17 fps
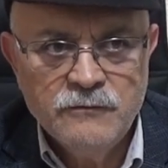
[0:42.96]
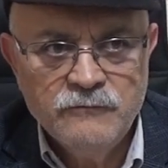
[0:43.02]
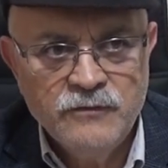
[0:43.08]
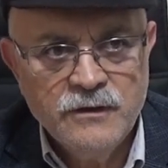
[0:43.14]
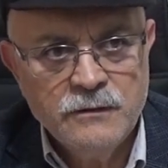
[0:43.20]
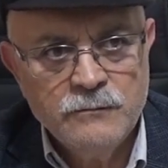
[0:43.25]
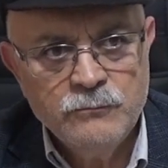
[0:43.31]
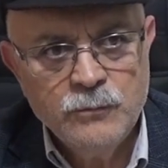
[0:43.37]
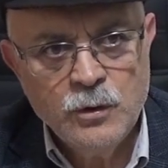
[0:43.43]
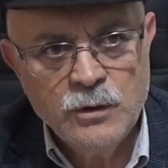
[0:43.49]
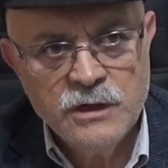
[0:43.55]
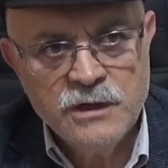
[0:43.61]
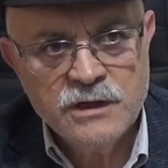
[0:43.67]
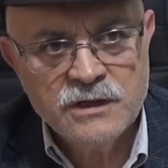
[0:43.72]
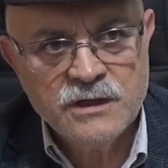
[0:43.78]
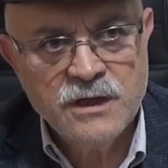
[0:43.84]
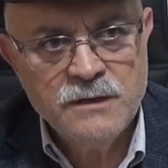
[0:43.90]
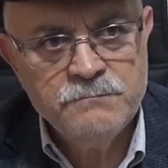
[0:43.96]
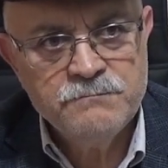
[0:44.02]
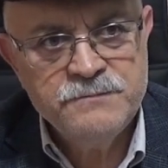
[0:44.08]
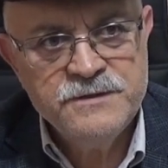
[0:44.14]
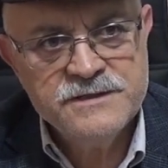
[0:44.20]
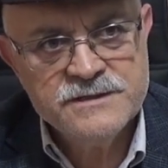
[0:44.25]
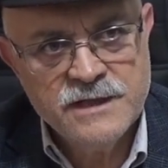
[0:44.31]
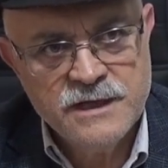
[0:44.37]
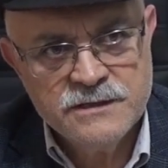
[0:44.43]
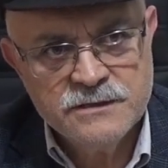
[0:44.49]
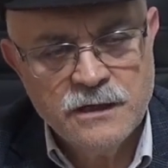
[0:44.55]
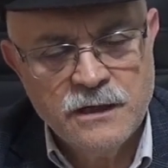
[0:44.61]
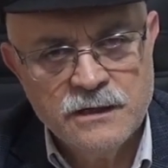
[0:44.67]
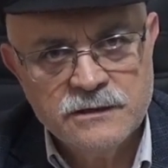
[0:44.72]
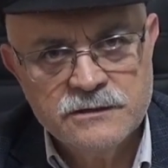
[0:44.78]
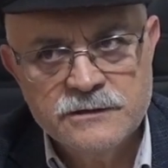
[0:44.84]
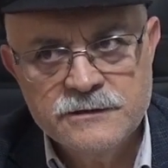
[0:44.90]
Ve böylelikle bizler
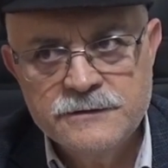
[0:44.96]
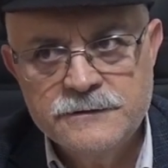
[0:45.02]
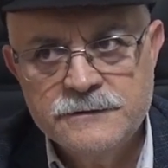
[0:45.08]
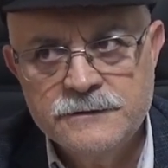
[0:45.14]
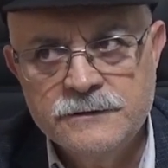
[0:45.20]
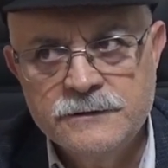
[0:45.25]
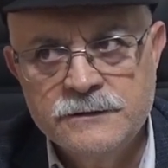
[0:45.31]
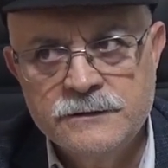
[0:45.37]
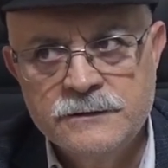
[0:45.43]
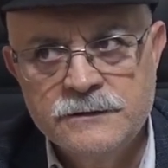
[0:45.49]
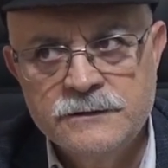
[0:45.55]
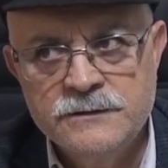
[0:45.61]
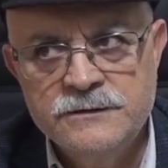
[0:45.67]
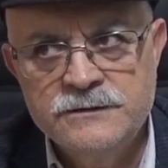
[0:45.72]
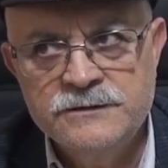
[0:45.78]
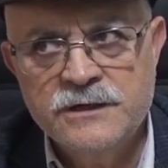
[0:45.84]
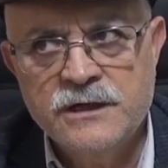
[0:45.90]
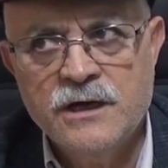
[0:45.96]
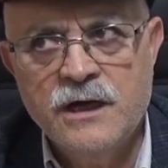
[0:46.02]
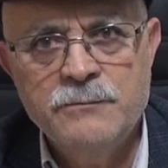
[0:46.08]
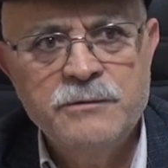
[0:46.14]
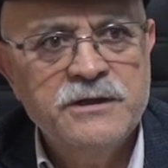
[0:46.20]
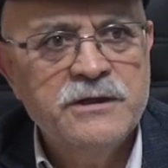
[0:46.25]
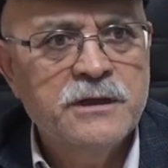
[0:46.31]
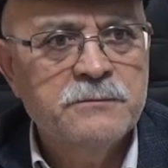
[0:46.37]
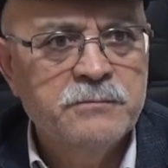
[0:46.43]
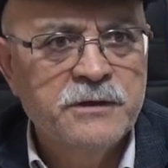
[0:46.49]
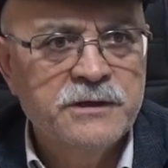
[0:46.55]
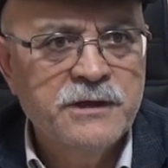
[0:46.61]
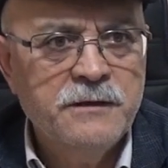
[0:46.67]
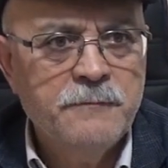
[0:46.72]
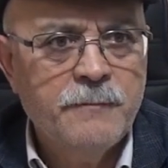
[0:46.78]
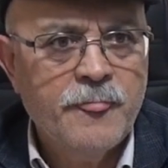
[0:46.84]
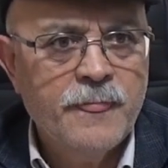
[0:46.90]
artık e, rekabet
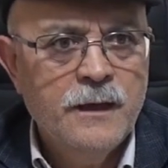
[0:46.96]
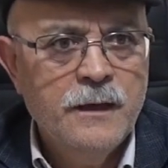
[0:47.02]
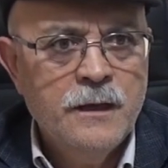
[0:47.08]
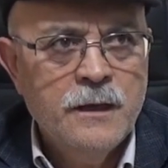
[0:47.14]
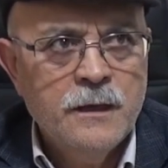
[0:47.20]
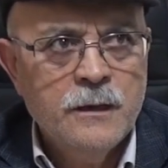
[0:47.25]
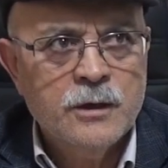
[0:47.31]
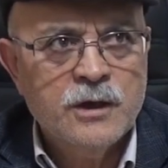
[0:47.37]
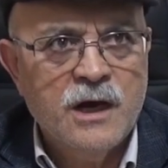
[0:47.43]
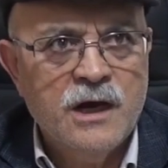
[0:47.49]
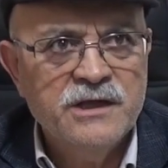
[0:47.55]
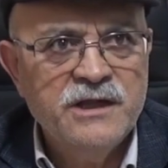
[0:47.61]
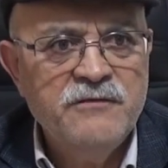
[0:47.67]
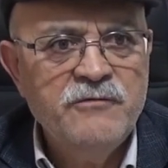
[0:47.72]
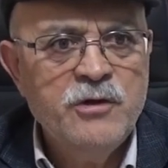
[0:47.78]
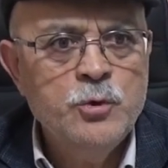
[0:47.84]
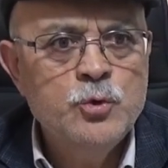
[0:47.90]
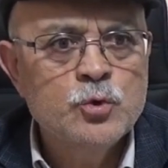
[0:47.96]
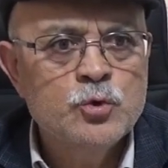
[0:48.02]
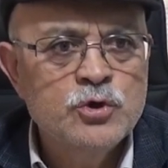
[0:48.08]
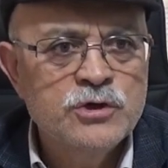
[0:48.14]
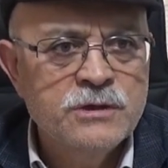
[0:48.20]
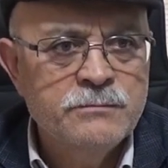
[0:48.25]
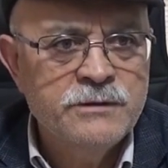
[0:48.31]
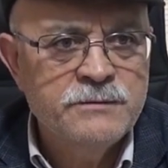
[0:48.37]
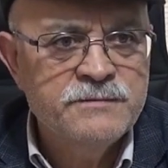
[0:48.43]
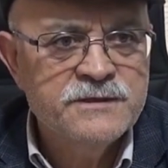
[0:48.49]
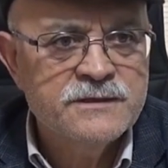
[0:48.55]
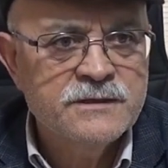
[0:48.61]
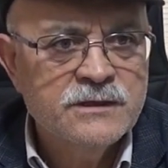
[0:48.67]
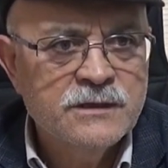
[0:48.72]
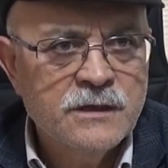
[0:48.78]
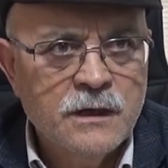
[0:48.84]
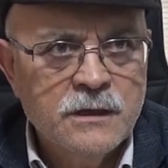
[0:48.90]
etmede KDV yükü gibi bir
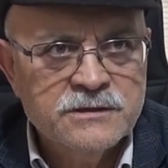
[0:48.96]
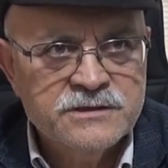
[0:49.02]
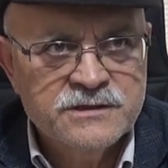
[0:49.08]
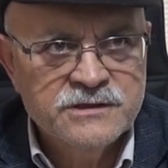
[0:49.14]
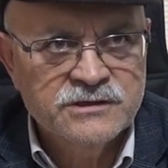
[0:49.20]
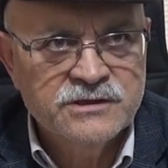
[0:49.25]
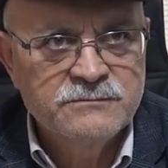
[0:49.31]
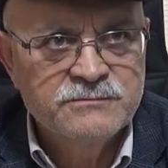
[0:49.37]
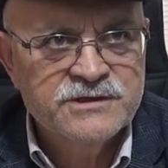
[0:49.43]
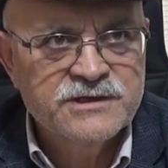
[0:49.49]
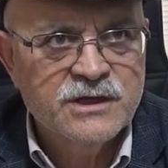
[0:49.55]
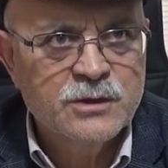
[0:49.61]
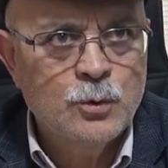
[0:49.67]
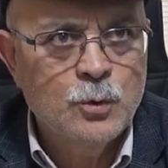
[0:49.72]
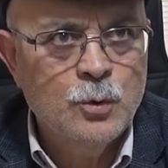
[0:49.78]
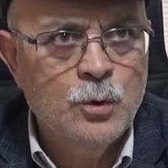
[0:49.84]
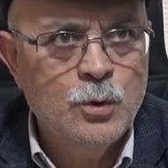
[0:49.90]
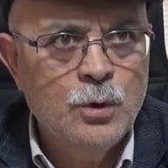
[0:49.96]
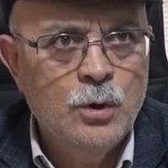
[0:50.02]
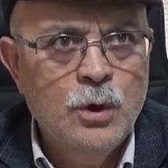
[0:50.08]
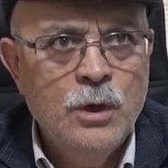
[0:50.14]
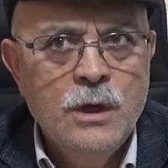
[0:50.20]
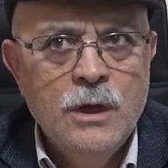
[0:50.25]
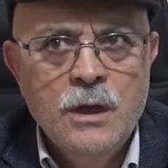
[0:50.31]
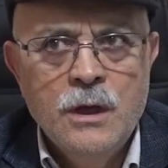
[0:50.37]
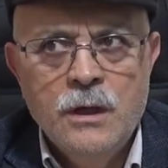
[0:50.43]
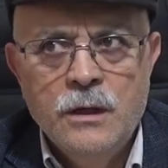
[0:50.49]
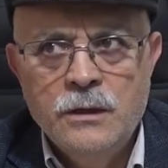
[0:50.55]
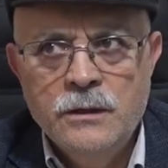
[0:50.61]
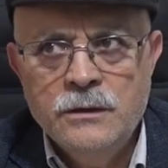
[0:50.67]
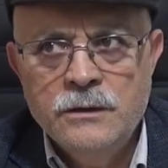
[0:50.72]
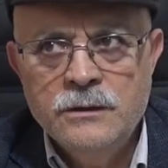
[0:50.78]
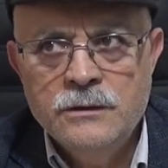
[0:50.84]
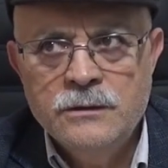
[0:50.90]
sırtımızdaki o
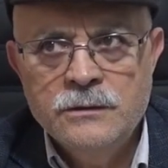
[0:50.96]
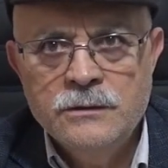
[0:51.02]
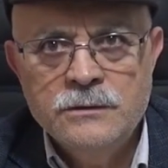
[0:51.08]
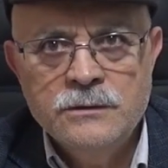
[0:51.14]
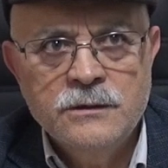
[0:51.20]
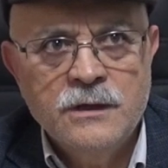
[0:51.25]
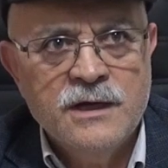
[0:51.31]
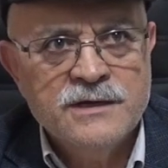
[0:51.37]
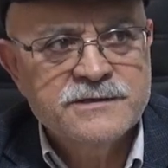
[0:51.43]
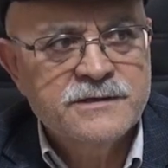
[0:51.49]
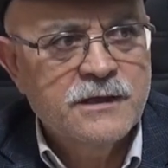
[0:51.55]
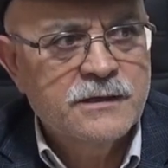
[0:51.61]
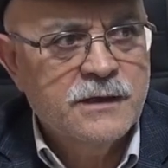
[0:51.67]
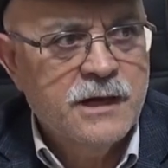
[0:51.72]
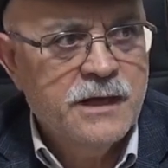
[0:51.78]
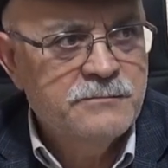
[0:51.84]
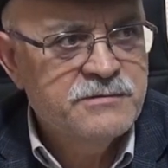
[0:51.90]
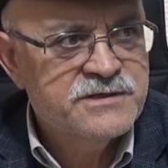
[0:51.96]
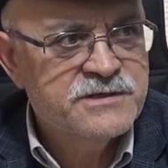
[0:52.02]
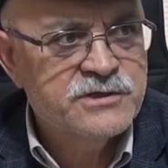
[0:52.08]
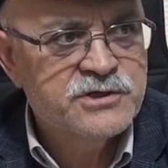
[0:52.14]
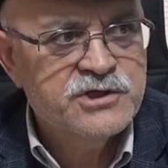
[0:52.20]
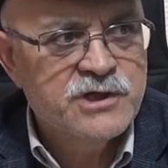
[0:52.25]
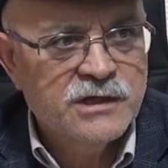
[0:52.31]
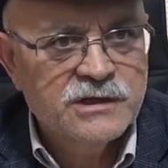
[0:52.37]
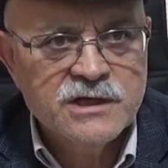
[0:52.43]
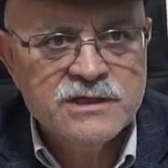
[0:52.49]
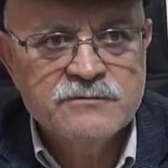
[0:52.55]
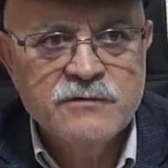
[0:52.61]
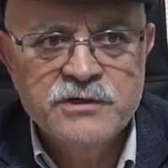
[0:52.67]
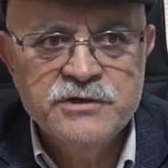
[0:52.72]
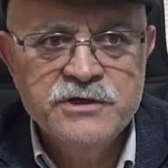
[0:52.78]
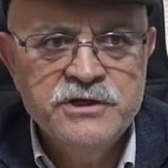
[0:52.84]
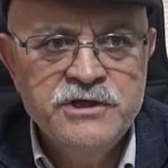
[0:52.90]
e, ee, askerde hani bir sırt çantası
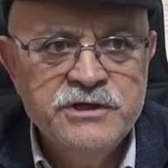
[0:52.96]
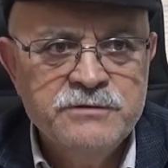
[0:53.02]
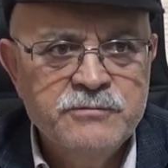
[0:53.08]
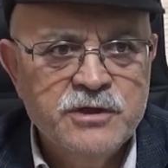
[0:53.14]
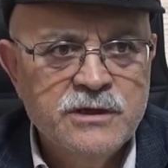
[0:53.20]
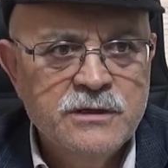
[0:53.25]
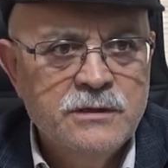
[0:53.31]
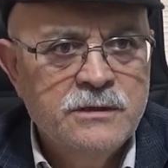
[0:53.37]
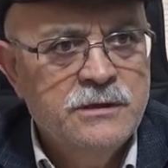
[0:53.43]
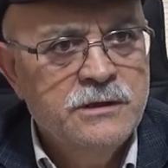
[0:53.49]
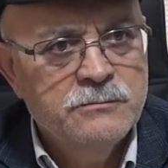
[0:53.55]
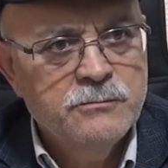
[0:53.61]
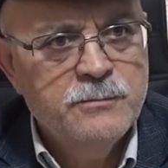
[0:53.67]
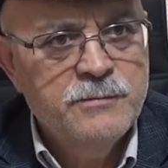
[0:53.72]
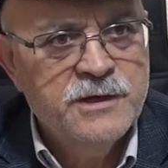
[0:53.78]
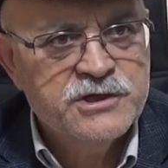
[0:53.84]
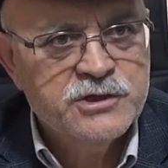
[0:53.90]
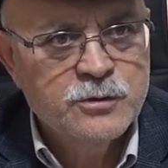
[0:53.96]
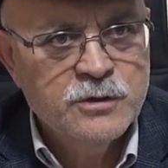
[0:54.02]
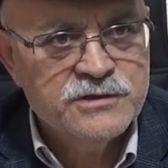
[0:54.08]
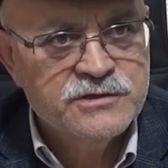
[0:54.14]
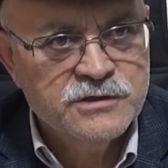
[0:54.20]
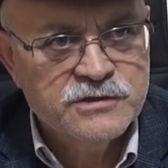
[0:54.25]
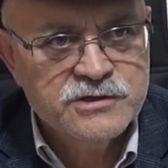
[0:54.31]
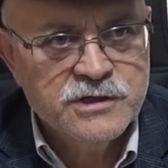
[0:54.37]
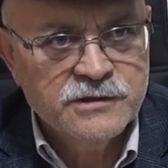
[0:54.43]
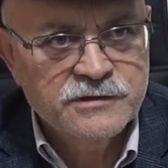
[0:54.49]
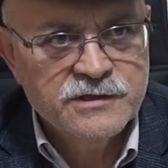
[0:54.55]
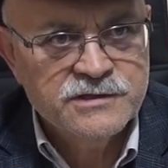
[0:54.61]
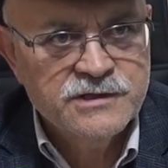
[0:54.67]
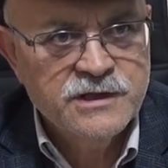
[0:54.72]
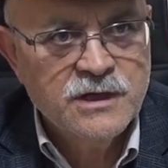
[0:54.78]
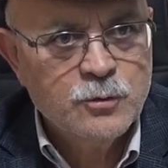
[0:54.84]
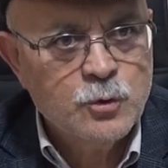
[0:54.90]
vardır 20 25 kilo sırt
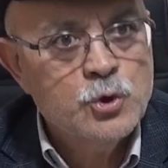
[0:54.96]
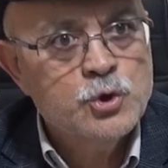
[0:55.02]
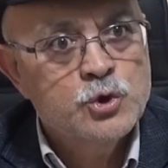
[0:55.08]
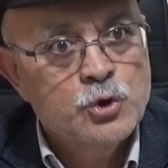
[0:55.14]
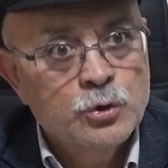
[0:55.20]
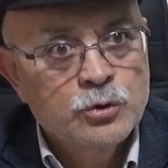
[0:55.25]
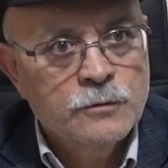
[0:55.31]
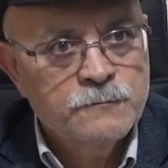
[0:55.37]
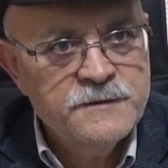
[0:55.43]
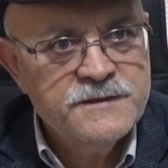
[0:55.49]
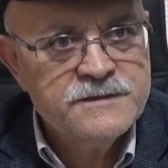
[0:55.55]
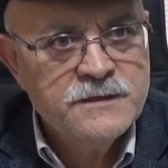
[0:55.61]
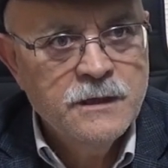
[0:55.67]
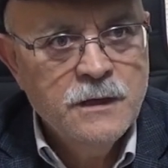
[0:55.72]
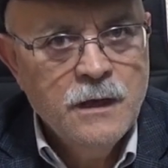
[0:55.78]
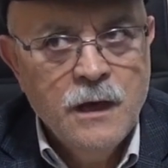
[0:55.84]
çantasıyla koşuyorduk biz.